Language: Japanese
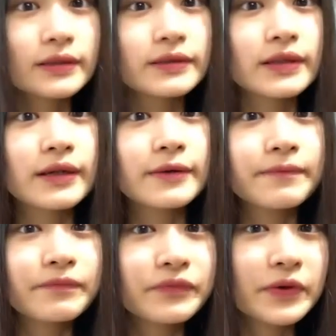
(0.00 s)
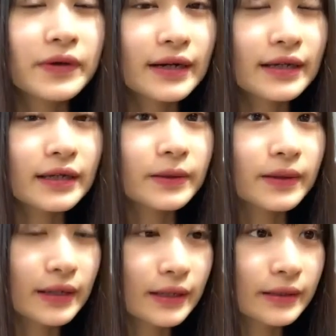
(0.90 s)
コだよおはいこ
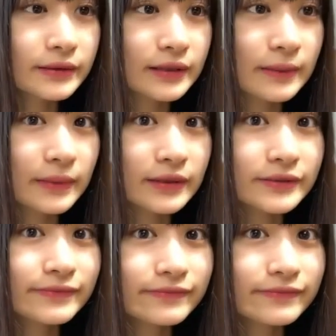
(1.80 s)
おはようございます